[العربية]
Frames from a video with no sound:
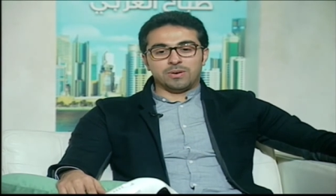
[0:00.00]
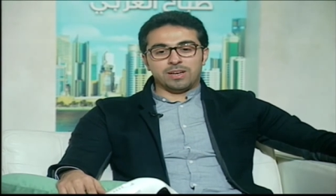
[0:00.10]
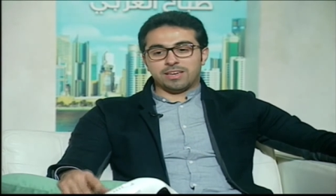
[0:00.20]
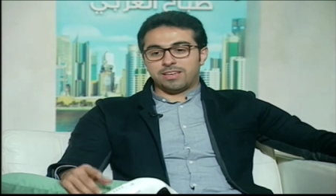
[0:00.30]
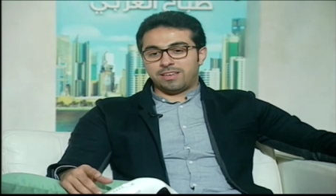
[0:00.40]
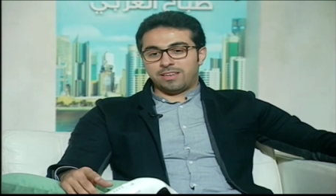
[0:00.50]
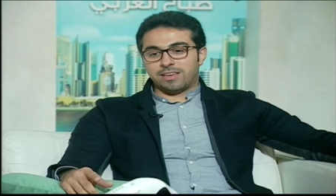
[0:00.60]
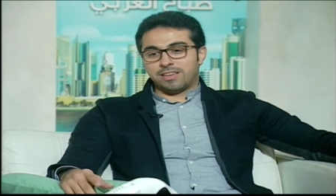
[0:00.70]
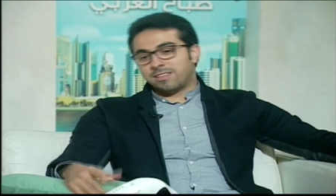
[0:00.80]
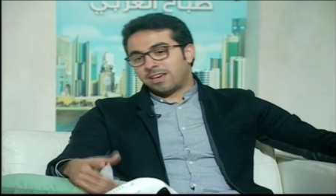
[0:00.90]

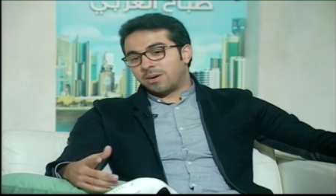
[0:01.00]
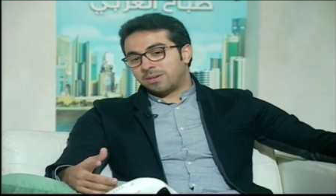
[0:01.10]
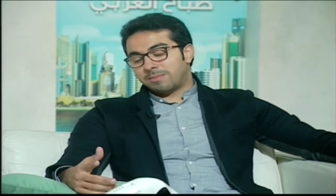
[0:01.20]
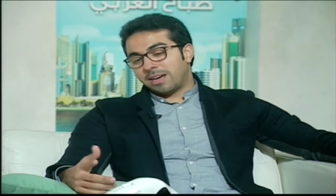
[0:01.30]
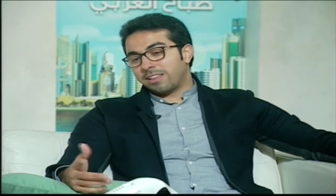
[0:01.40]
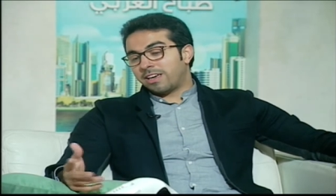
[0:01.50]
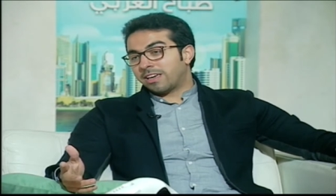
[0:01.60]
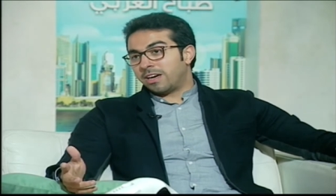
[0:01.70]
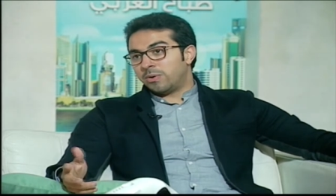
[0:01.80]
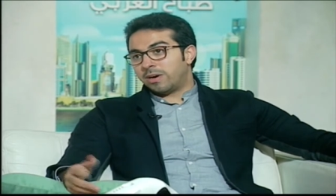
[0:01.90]
ولكن كنت ماخذها
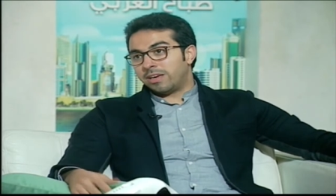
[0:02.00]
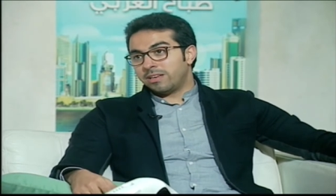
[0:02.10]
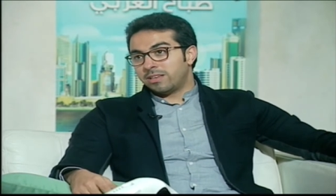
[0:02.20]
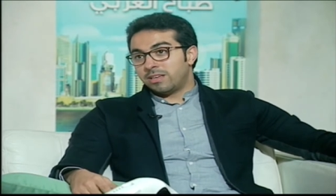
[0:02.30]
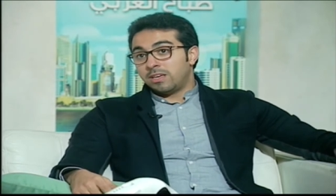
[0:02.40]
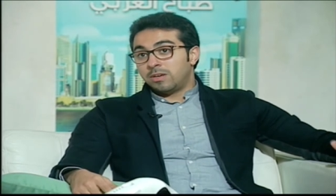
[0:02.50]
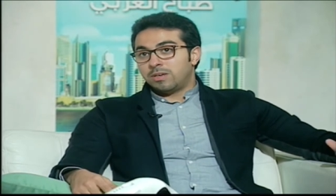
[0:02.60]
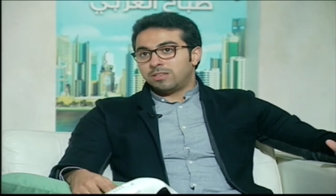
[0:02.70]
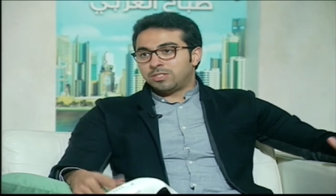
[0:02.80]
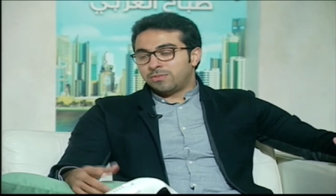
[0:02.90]
كهوايه
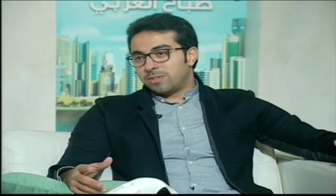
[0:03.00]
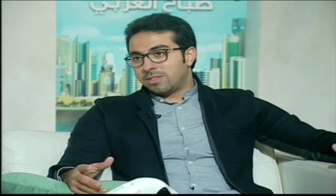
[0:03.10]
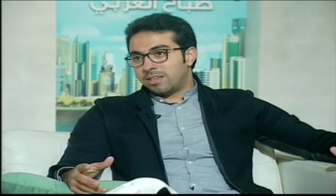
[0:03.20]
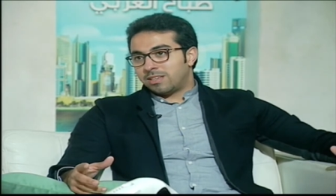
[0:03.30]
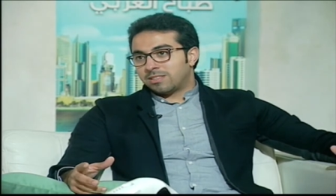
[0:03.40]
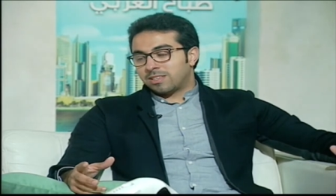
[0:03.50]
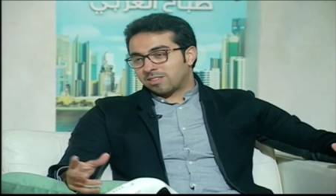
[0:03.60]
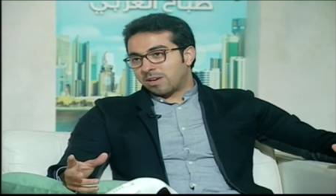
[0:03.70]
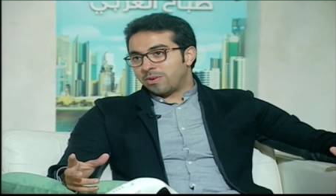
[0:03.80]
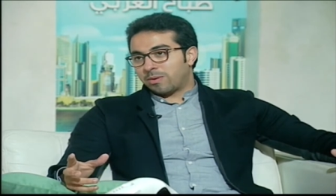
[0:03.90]
شفت
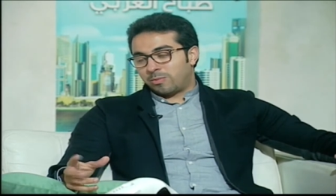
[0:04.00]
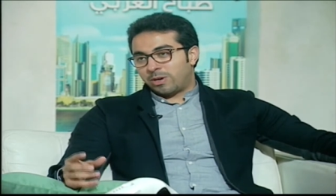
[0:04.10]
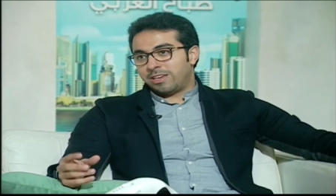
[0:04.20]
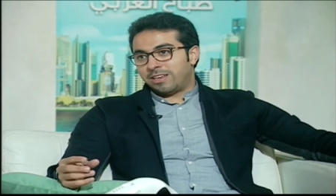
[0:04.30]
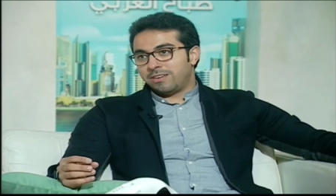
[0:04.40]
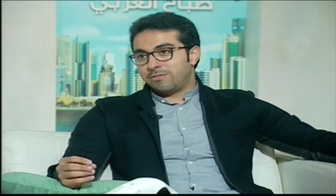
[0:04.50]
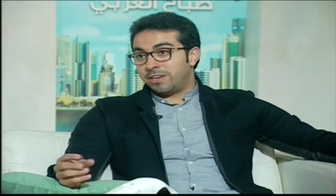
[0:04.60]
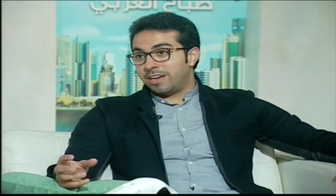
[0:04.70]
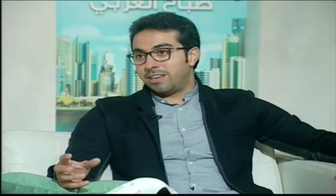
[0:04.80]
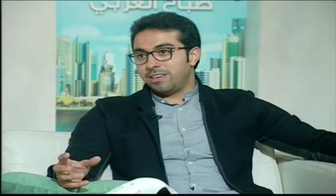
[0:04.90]
تصاوير معينه
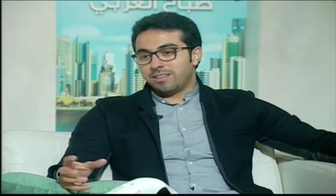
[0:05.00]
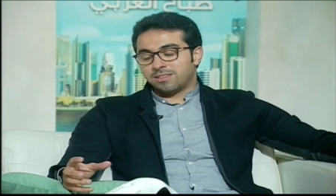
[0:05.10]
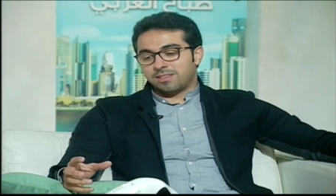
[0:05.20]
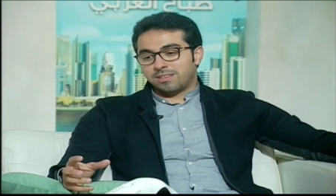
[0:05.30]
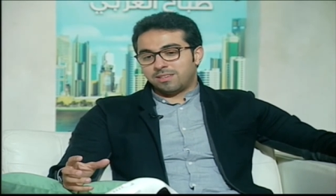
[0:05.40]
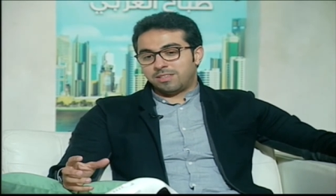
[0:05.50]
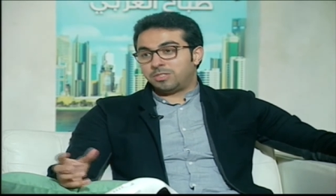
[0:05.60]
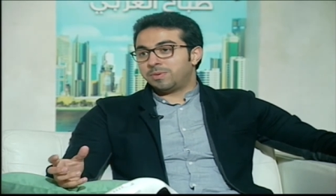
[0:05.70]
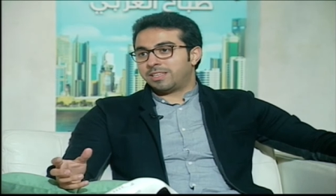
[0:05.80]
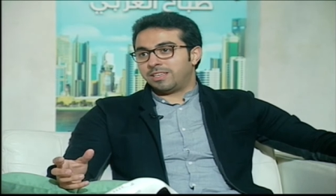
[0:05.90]
في عيني
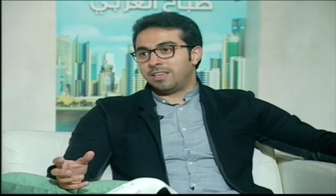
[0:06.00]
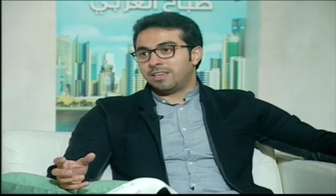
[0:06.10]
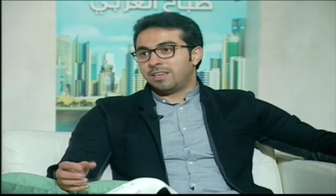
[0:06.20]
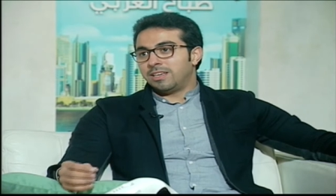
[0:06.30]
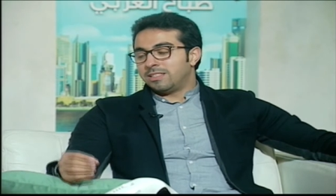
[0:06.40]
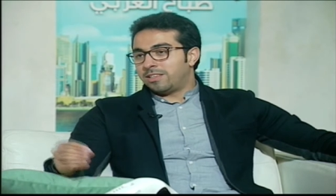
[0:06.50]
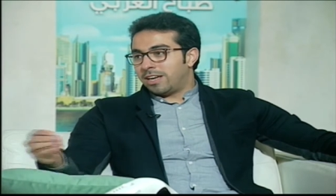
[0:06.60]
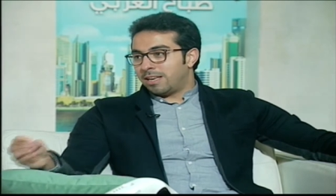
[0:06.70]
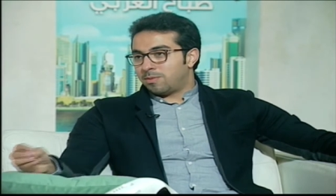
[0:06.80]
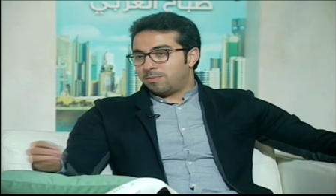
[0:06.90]
عجبتني
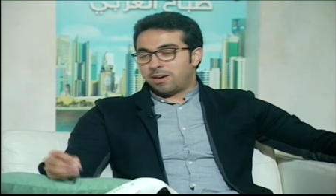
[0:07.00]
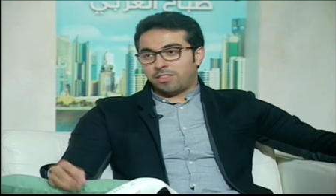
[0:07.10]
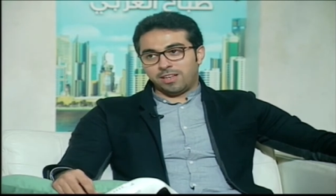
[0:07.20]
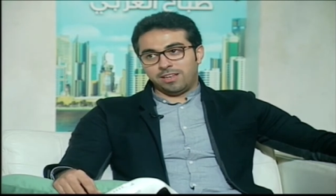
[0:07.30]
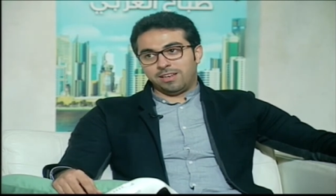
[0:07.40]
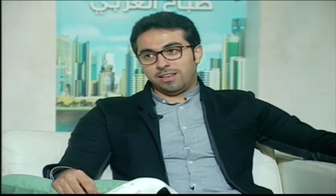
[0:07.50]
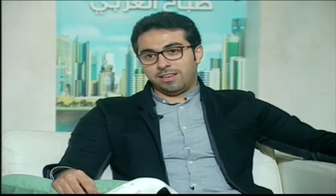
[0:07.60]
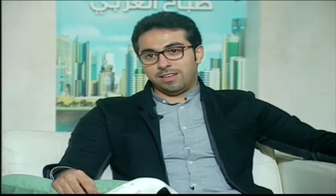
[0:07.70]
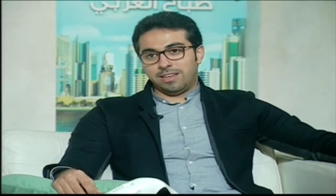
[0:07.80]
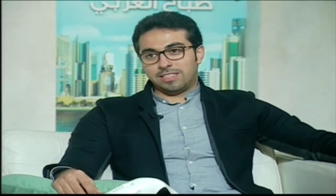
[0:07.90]
تعلمت بعض
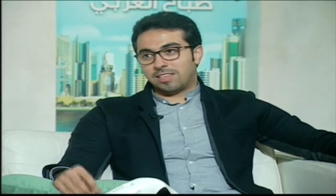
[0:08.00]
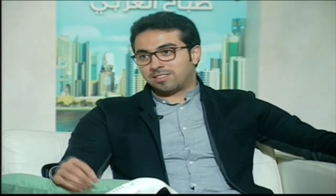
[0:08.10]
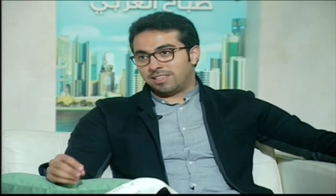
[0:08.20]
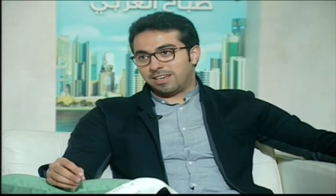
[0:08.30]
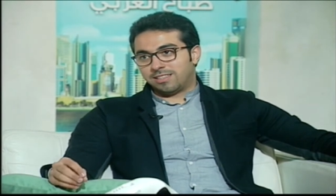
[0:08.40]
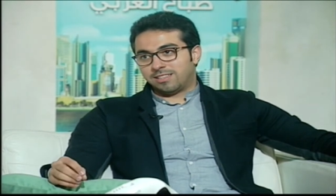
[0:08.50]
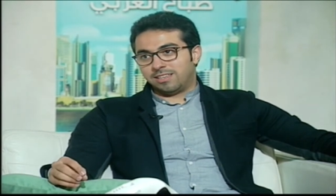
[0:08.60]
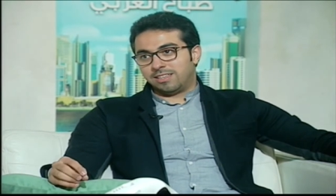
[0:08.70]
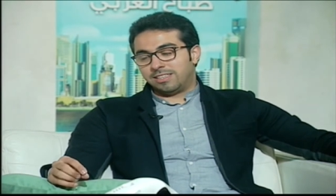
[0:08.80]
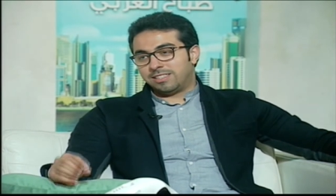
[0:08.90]
الاساسيات
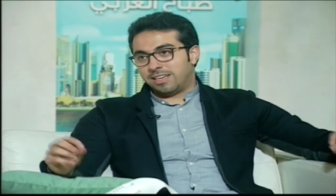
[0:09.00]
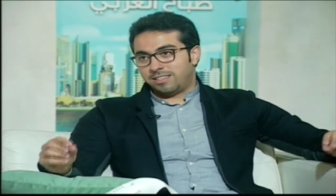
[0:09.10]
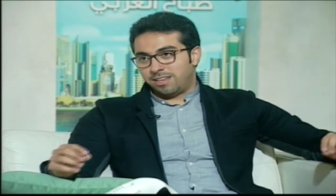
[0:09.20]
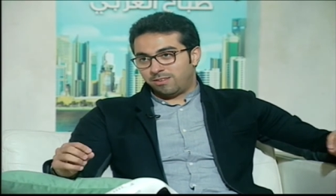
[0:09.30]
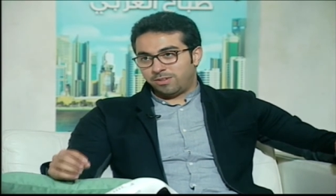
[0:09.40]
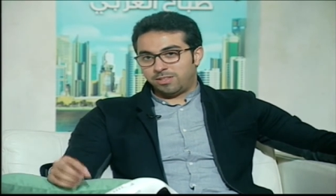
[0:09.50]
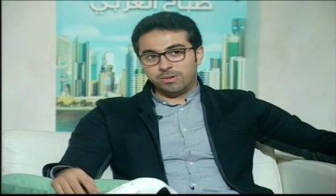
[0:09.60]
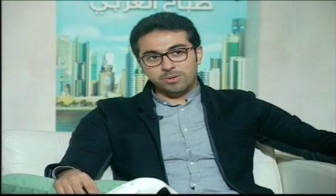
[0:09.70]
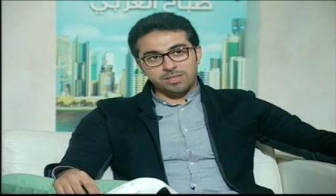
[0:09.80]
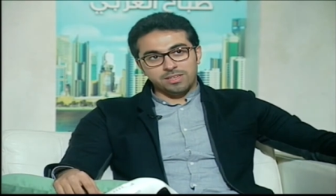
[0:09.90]
لتعديل الفيديو